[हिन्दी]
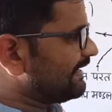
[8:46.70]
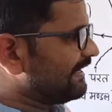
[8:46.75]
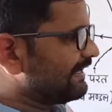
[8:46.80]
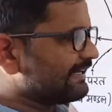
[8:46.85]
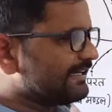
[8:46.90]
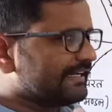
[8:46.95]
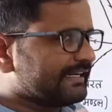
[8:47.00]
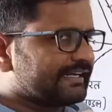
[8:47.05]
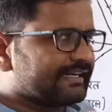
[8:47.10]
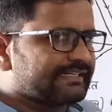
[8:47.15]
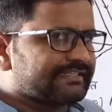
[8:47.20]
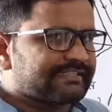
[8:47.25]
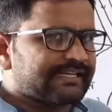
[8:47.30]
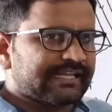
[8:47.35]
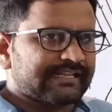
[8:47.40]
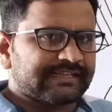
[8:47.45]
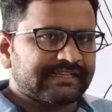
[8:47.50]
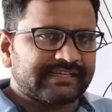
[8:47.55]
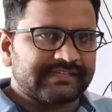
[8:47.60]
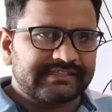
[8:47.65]
क्लियरिटी के
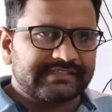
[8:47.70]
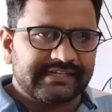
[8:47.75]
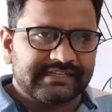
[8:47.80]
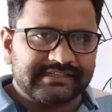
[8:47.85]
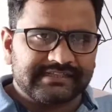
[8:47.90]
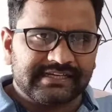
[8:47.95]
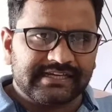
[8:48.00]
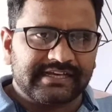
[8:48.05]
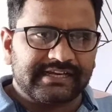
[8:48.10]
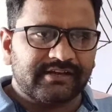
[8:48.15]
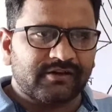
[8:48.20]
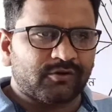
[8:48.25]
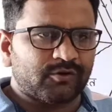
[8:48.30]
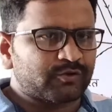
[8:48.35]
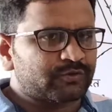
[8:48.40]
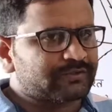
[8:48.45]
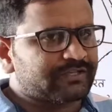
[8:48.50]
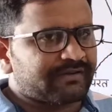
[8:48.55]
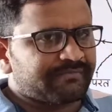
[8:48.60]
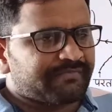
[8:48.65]
साथ लिख देते हैं
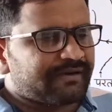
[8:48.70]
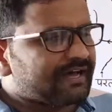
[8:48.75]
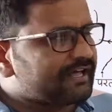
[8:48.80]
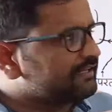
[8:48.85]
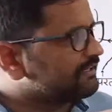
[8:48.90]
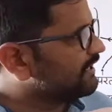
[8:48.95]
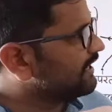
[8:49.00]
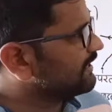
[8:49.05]
उसके बाद